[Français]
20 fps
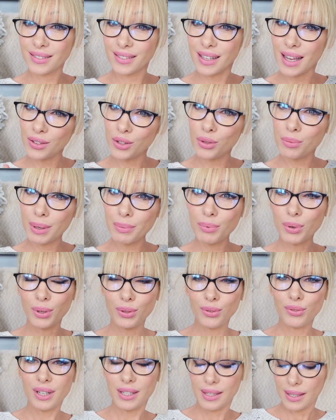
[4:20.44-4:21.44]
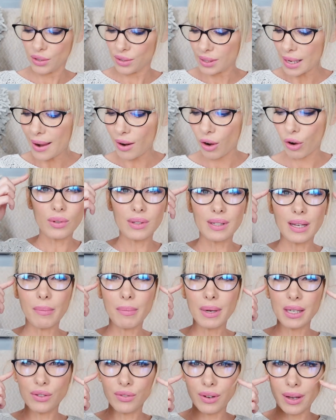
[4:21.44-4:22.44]
À demain pour une nouvelle séance. Alors, donc ça
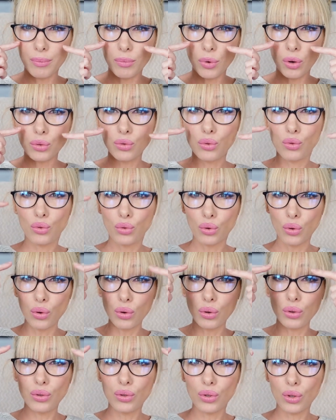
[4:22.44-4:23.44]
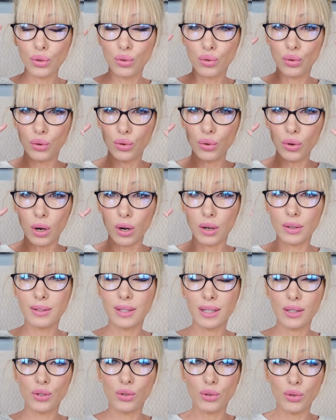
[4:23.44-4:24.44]
masse vraiment tout autour
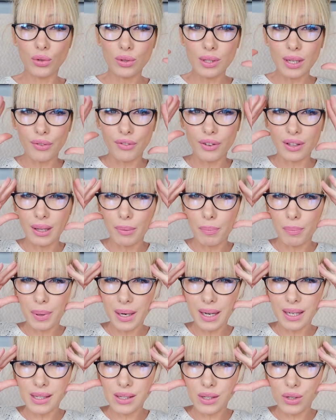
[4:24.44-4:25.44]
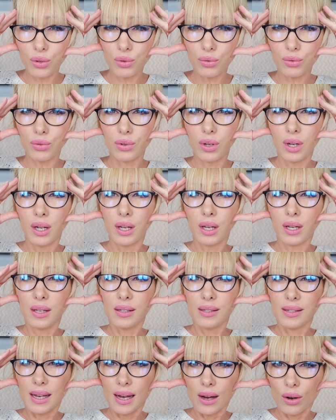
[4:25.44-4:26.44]
des yeux, ça fait des pressions,
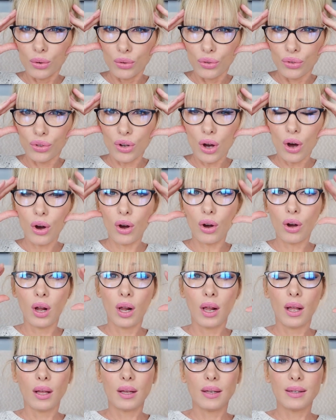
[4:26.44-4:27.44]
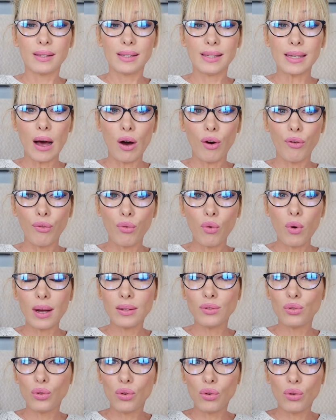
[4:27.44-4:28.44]
ça retend, ça
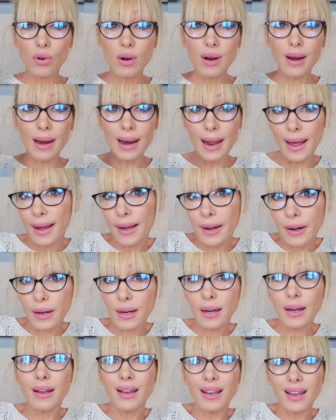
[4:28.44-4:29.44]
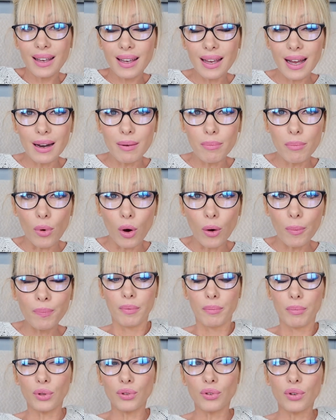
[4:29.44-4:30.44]
envoie de l'air également.
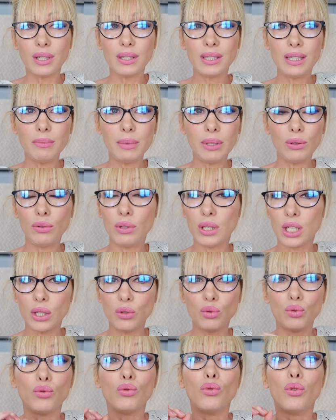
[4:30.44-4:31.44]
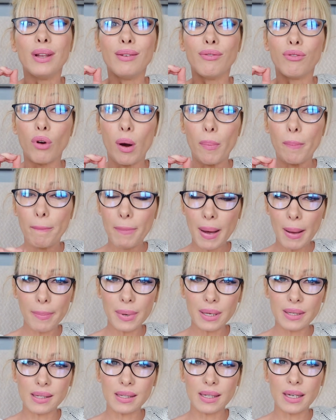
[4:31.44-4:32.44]
Pendant les 10 minutes, déjà tu ne les vois pas
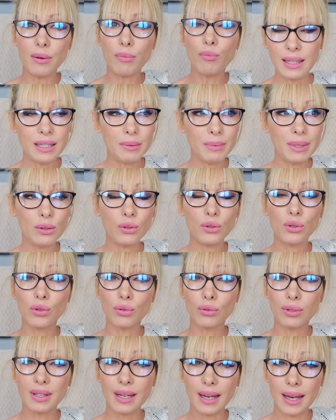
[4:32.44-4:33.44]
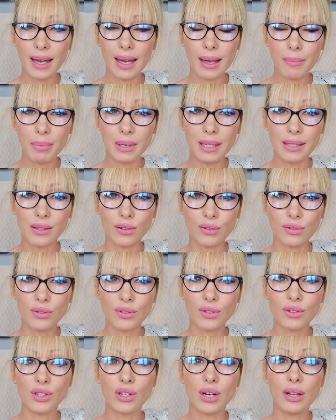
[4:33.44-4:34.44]
passer. Les 10 minutes sont très
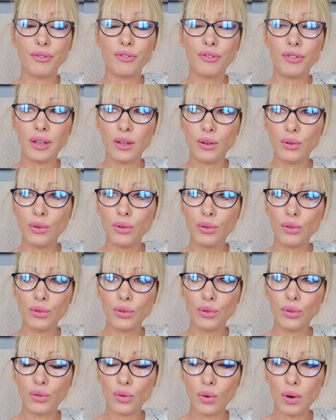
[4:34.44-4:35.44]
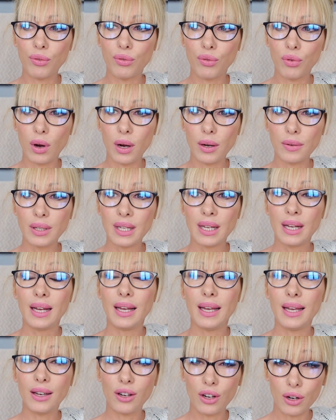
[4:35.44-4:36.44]
plaisantes. Je les fais une, deux, trois fois.
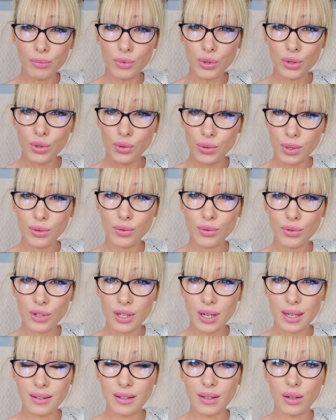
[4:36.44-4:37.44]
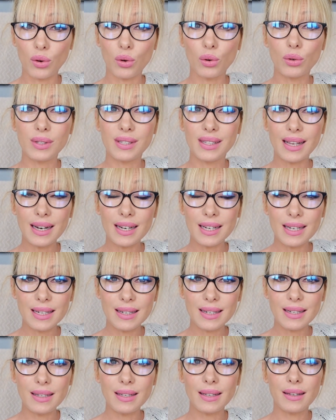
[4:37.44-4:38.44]
Et comme je suis sujette aux
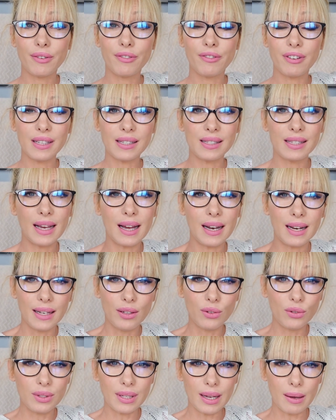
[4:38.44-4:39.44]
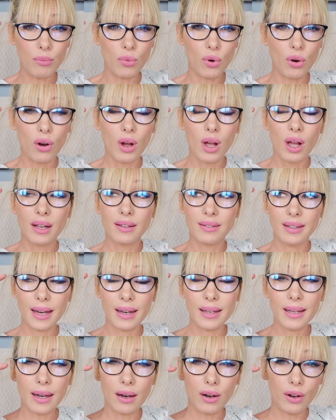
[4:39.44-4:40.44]
algies faciales et notamment
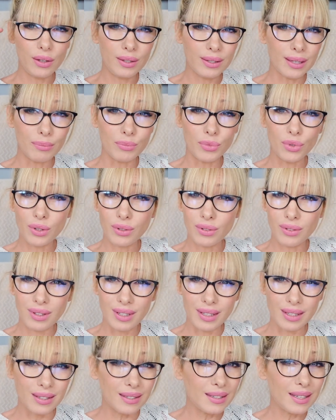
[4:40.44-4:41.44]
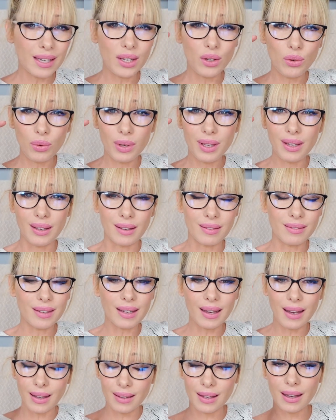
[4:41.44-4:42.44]
derrière l'œil, ça me donne des aiguilles
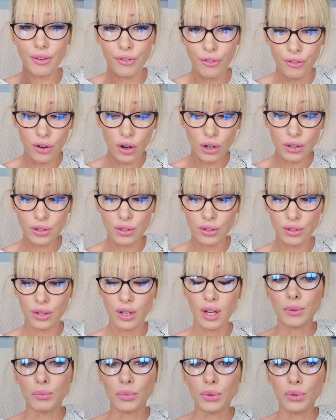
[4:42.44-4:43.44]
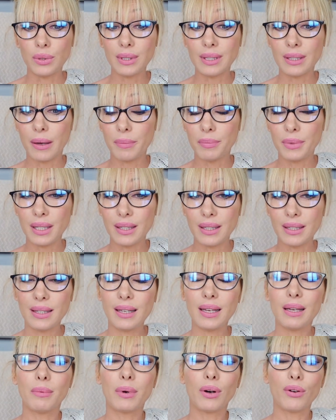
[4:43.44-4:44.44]
très très fortes. Je me suis dit ça va peut-être aider.
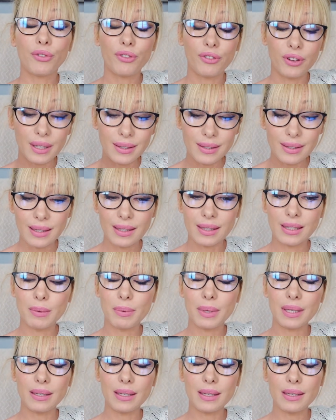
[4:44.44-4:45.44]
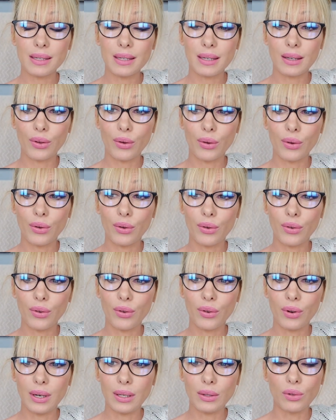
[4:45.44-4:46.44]
Et ben en fait, ce qui s'est passé, c'est
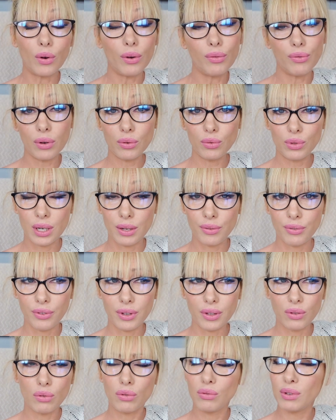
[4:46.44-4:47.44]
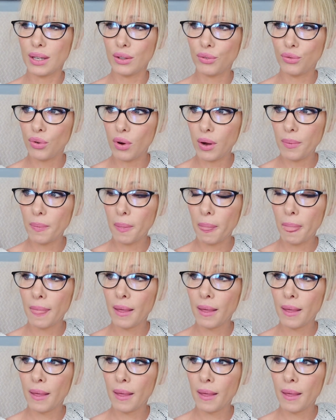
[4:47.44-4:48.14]
que les trois fois où je l'ai fait, trois ou quatre fois,